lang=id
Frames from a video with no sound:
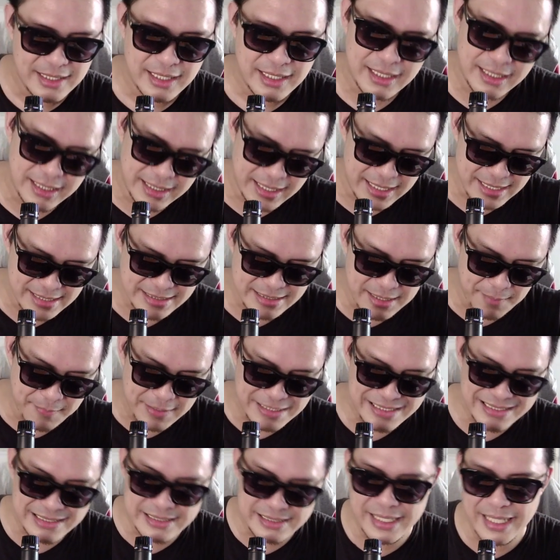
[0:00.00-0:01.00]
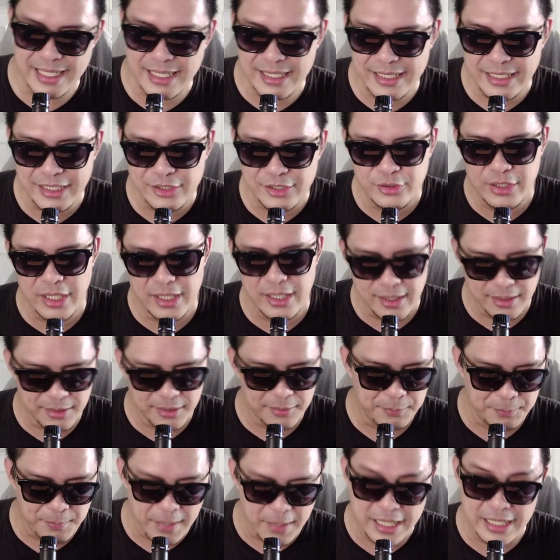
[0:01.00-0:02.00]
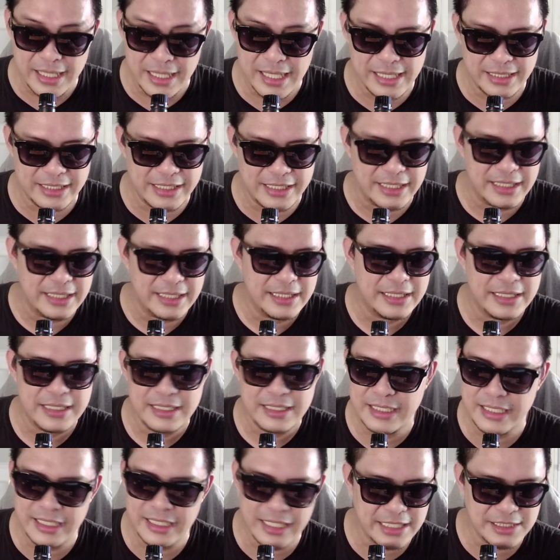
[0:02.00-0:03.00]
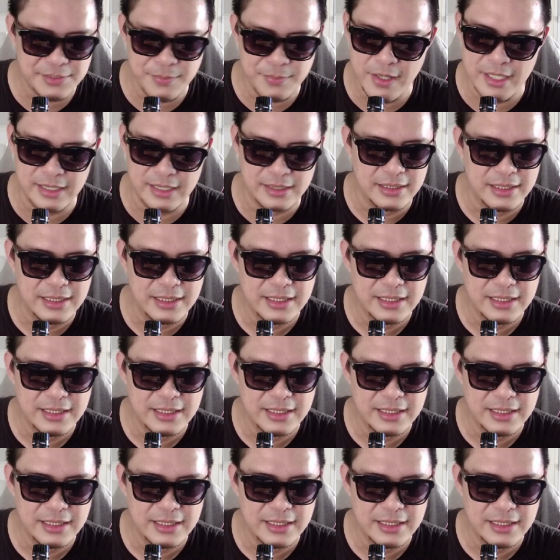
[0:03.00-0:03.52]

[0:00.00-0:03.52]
kena sama snare itu dia barengan nih ini nice banget